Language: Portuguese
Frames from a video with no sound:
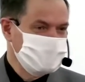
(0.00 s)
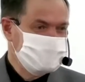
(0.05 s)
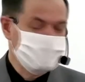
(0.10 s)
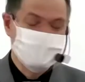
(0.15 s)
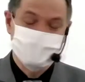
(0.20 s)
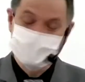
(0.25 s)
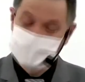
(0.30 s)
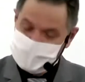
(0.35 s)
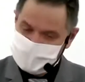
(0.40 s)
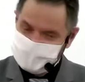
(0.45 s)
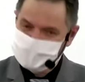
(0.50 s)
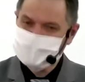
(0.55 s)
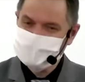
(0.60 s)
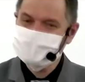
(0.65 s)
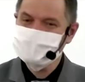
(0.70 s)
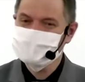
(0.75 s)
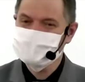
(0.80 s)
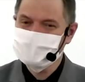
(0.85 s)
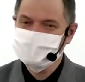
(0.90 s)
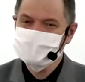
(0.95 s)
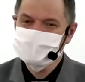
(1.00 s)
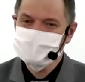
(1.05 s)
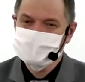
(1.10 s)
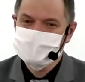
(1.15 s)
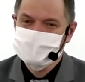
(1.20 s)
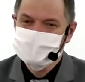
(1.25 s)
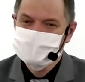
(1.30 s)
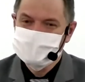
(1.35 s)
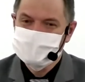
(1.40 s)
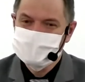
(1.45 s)
Por isso precisamos
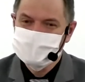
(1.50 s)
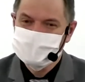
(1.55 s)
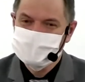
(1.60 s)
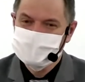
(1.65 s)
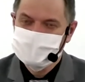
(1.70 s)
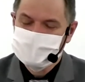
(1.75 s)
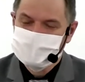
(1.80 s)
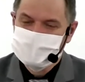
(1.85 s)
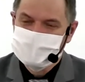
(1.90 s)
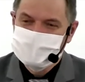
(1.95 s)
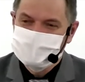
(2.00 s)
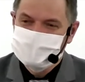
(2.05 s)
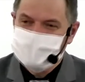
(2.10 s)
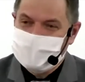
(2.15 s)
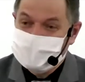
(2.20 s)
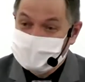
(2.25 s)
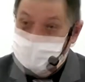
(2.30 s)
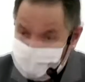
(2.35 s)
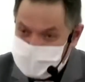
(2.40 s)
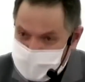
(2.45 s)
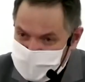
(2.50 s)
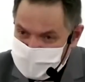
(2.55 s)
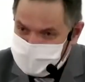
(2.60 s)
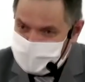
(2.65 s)
entender, até